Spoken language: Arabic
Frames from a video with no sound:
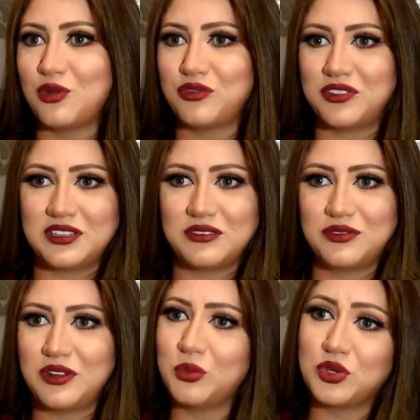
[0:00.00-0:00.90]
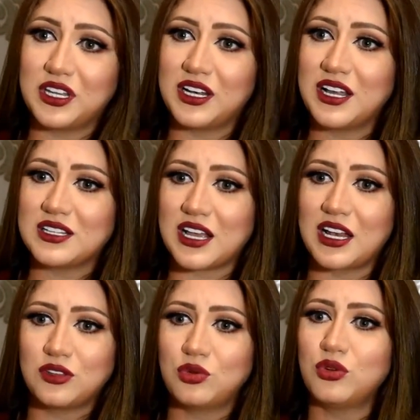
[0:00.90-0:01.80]
وفي الموديلات
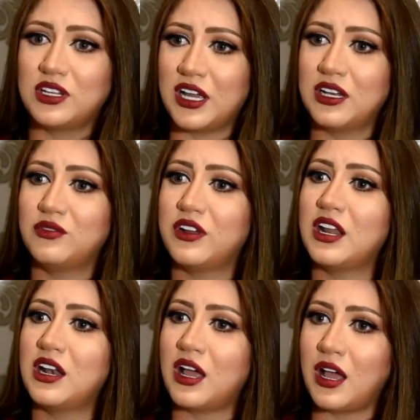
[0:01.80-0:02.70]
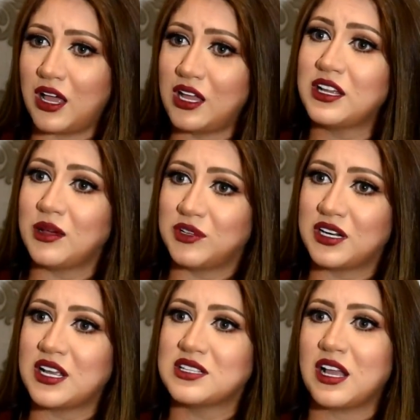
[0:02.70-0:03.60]
على طول يعني الفنانة غادة عبد
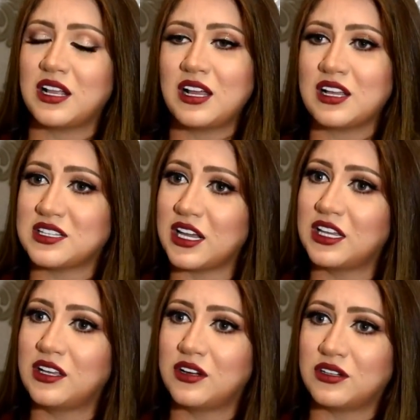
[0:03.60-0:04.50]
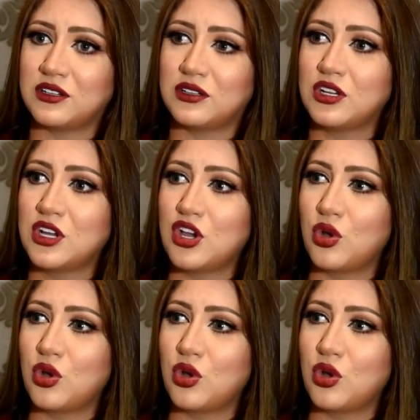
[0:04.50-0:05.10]
الرازق عندها تغيير آه،